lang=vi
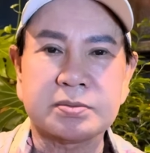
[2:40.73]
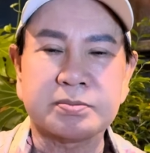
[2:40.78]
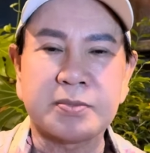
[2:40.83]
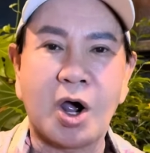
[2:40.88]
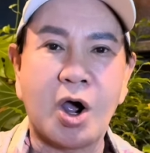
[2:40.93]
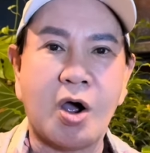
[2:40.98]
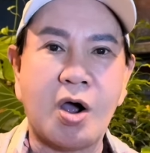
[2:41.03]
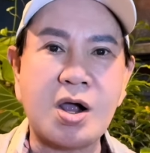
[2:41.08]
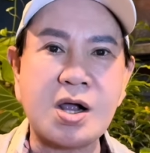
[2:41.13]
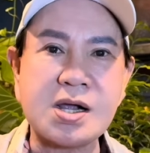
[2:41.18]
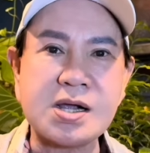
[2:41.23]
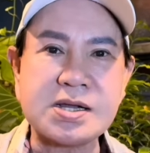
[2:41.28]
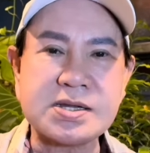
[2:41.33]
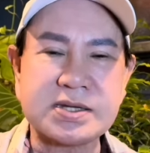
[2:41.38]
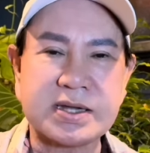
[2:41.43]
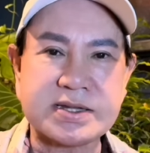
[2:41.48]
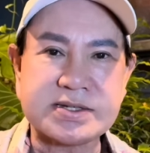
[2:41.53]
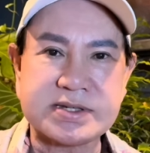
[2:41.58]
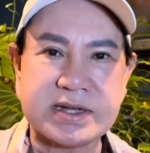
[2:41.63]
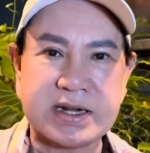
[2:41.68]
bỏ cái
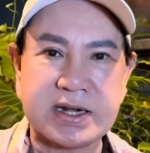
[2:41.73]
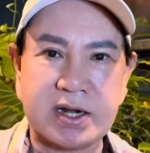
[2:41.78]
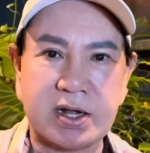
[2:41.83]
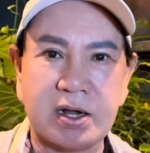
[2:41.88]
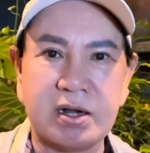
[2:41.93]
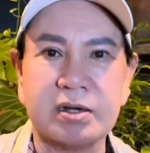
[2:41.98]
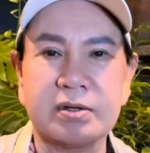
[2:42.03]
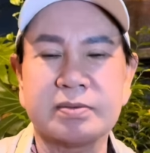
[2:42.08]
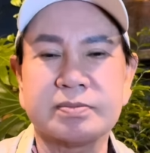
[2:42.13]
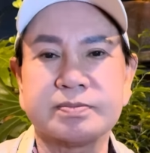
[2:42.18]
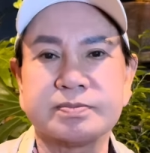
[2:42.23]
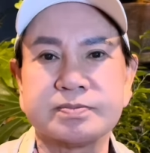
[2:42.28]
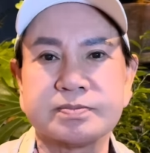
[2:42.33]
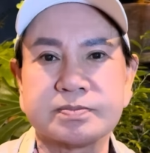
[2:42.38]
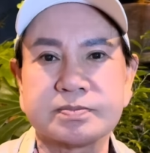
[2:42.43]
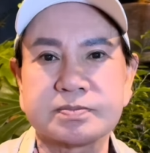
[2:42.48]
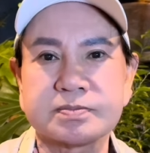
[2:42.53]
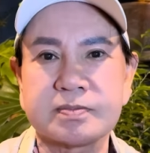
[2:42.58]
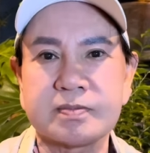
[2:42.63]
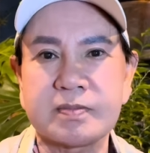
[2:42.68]
khai sinh đó
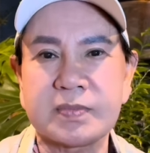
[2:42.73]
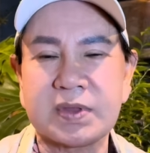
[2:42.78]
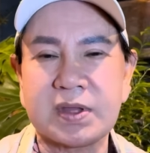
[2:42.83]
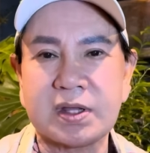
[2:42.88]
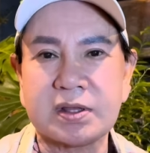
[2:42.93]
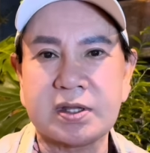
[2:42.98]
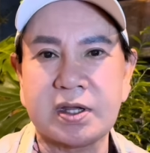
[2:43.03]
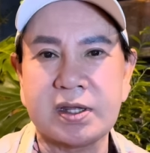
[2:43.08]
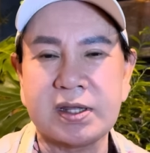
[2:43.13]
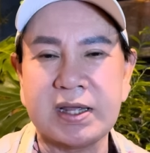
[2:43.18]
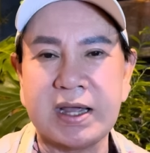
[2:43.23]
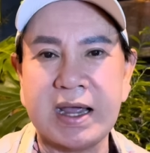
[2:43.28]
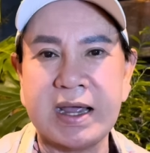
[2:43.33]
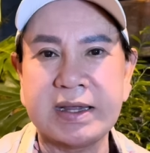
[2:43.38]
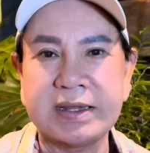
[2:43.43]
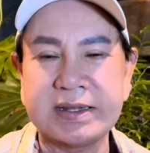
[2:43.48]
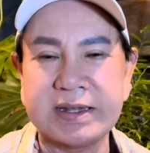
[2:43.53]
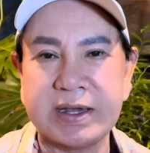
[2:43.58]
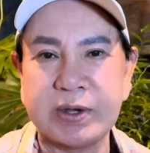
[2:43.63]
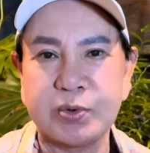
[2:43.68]
thì
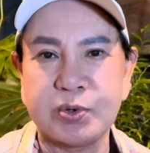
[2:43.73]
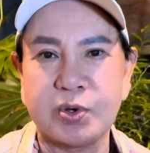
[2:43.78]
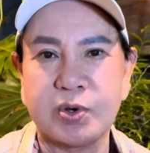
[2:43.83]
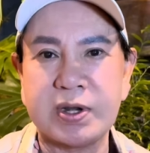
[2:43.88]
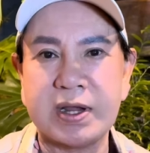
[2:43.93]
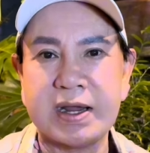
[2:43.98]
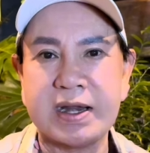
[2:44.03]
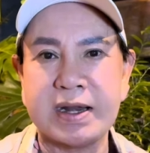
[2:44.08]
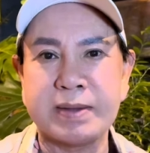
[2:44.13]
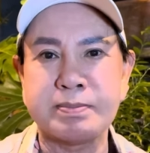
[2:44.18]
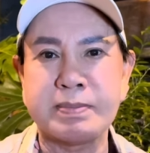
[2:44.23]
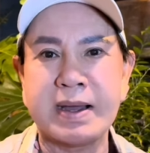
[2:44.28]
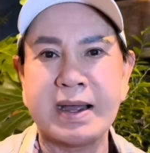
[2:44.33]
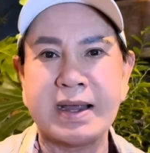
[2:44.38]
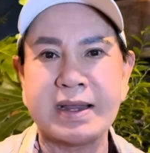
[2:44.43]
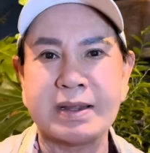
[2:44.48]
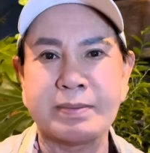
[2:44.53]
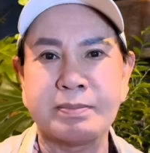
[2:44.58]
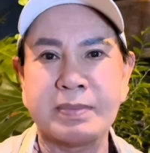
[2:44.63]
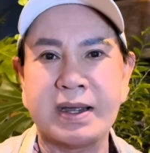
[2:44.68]
ai nhào vô đây làm
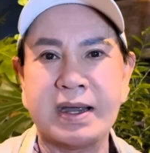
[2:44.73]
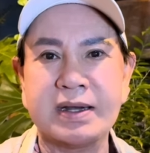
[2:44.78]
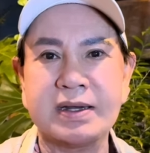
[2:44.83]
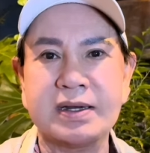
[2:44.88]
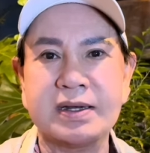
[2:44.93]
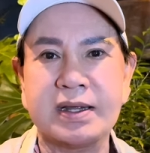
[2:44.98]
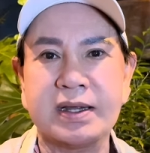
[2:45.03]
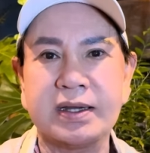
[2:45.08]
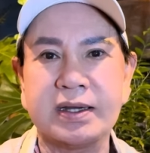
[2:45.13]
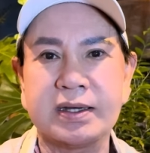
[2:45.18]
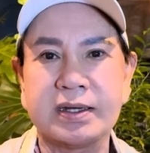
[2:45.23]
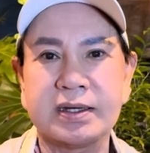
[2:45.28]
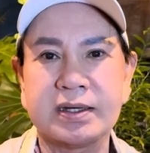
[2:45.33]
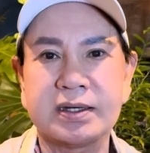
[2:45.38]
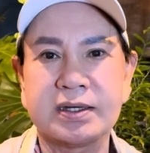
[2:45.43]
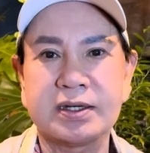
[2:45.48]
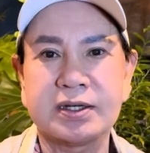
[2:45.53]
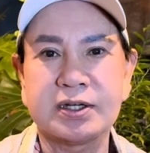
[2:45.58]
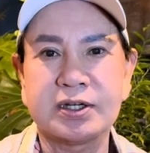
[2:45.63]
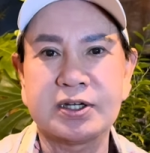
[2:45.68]
ba làm má đó đây
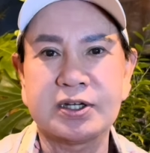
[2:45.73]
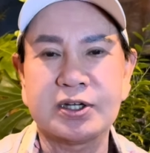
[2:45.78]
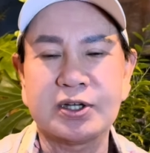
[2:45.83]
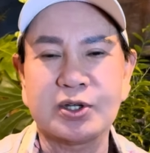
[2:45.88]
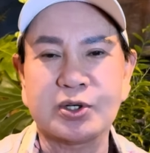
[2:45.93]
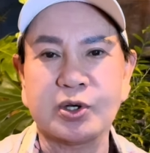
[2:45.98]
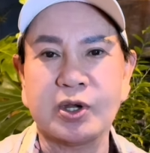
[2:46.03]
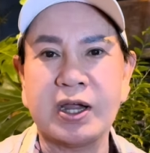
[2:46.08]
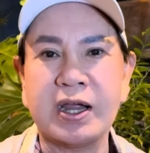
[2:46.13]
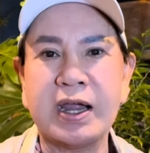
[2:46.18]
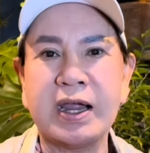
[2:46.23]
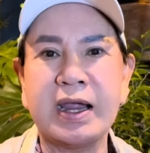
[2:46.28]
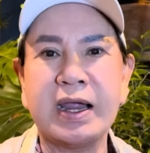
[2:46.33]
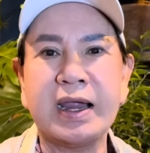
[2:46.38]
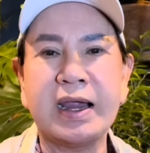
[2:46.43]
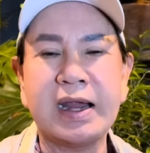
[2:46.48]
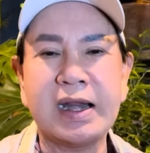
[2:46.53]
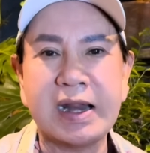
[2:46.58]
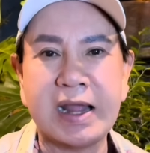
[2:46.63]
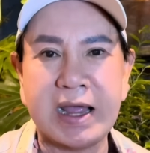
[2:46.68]
rồi
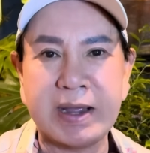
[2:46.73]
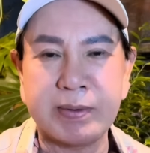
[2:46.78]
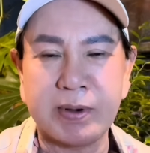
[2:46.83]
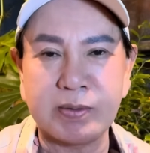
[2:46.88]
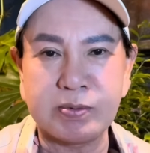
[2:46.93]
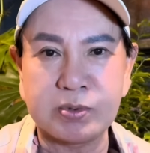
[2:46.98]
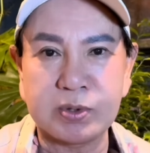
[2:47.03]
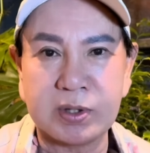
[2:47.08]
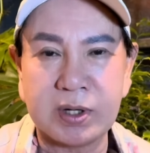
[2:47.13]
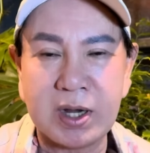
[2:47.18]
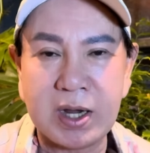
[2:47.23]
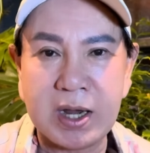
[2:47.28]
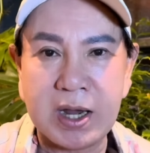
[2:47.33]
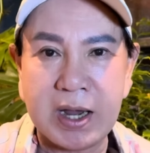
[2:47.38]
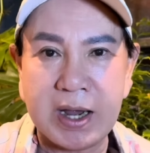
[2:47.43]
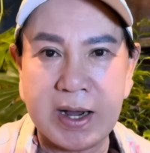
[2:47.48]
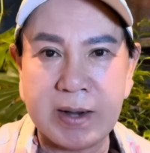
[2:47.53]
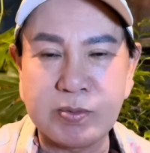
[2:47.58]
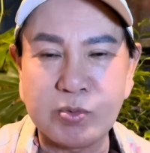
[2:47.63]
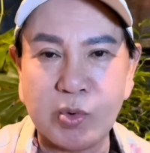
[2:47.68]
ai làm ông
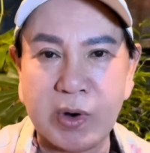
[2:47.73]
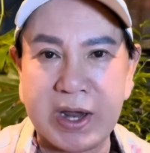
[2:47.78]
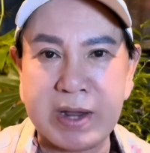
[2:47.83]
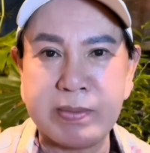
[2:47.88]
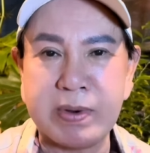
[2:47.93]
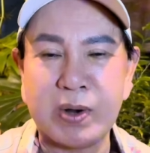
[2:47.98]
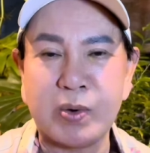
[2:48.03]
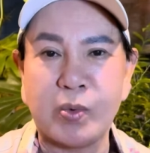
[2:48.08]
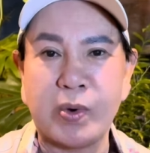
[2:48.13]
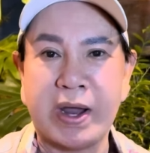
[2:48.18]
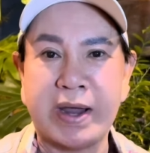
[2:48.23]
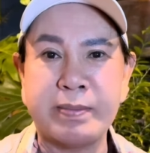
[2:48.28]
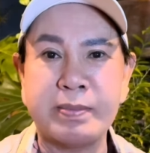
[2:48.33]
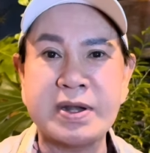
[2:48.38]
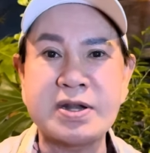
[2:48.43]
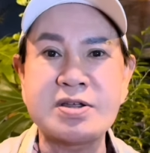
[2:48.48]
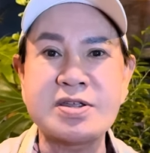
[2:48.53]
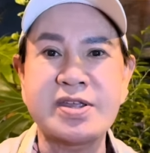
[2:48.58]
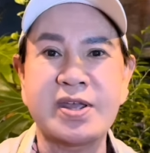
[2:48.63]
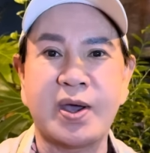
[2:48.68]
ông ngoại bà ngoại
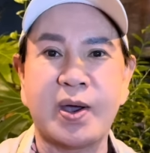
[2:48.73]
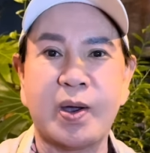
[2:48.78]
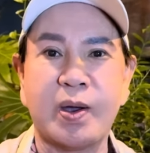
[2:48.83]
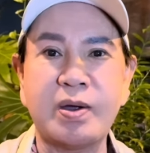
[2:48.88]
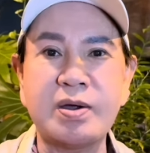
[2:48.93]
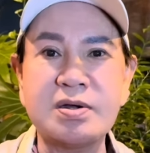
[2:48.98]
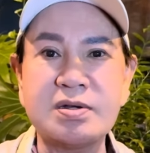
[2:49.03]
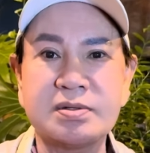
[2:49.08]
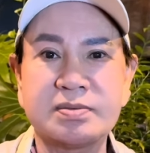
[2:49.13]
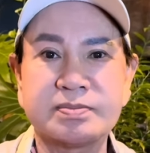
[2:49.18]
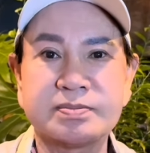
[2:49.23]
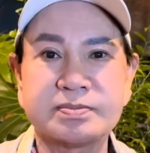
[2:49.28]
mấy đứa nhỏ